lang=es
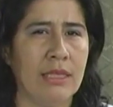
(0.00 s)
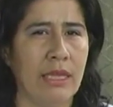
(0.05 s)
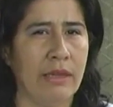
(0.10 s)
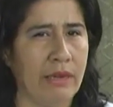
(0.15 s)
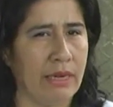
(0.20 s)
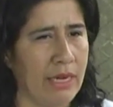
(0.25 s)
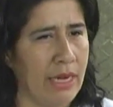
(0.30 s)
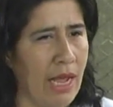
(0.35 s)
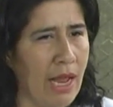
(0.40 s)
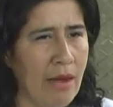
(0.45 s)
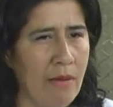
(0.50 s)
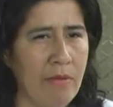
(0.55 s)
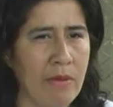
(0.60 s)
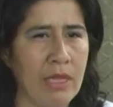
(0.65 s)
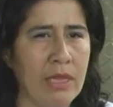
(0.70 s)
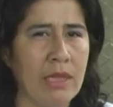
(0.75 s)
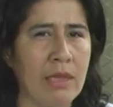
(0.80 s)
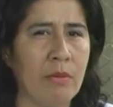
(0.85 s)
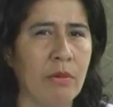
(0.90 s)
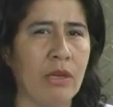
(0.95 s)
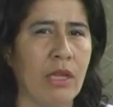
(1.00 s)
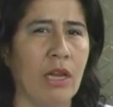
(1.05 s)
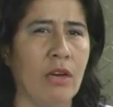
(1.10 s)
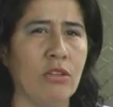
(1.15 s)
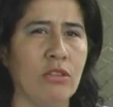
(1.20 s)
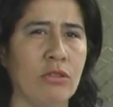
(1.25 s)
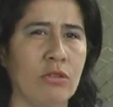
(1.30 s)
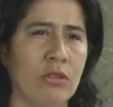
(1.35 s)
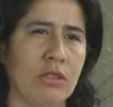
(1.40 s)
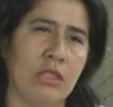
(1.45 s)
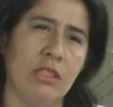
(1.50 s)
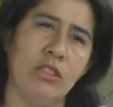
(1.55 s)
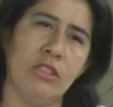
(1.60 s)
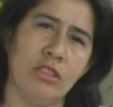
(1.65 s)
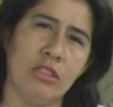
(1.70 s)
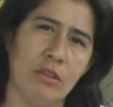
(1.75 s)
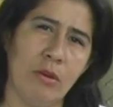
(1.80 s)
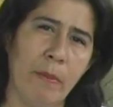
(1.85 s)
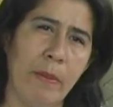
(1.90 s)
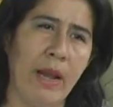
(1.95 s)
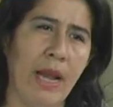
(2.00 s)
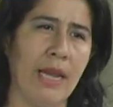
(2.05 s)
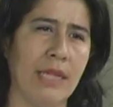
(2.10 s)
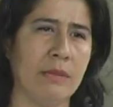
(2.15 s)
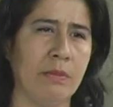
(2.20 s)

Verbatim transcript: de realmente, porque los subsidios son para